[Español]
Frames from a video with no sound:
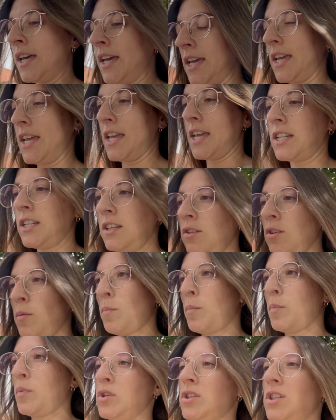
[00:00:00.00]
y ha sido
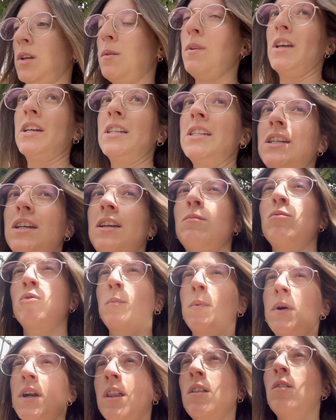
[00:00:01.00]
imposible. Así que hemos
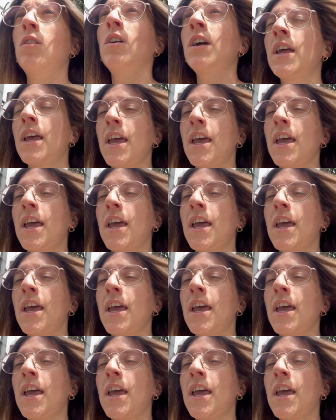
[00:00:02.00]
parado